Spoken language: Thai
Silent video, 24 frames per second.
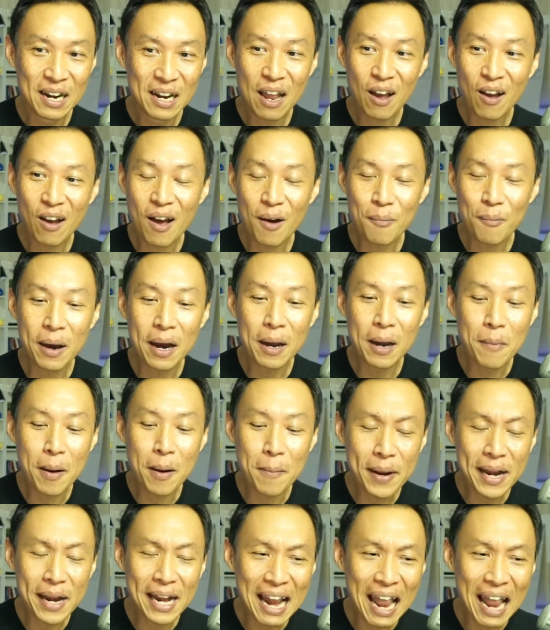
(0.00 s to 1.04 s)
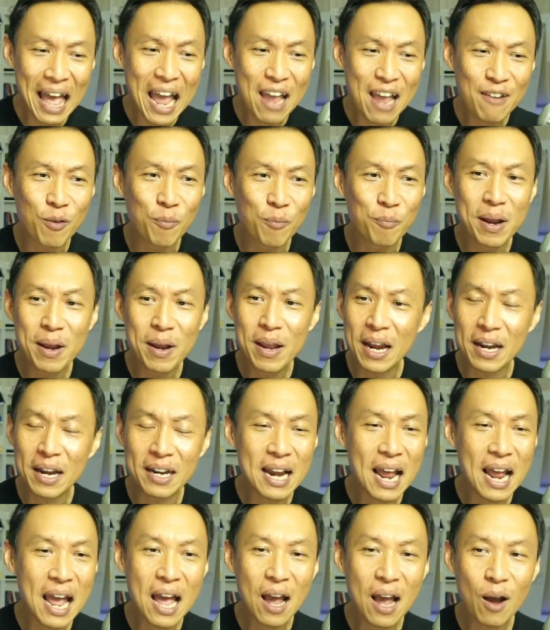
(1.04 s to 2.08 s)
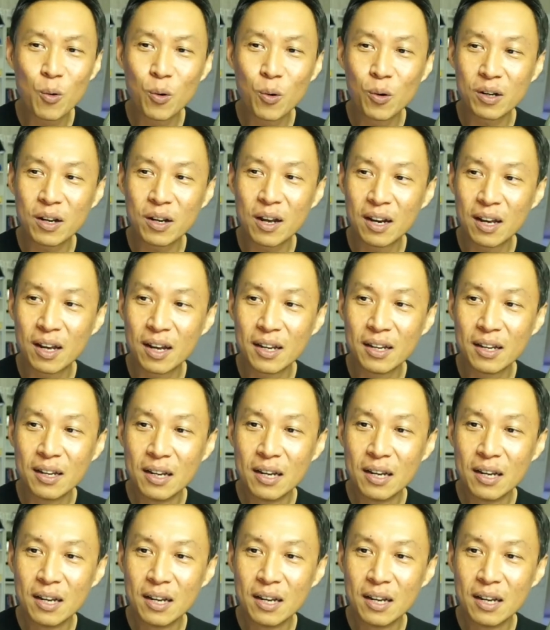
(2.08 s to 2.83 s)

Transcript: แล้วก็เพลินมันเป็นไลฟ์ผมไม่เห็นหน้าคุณก็เล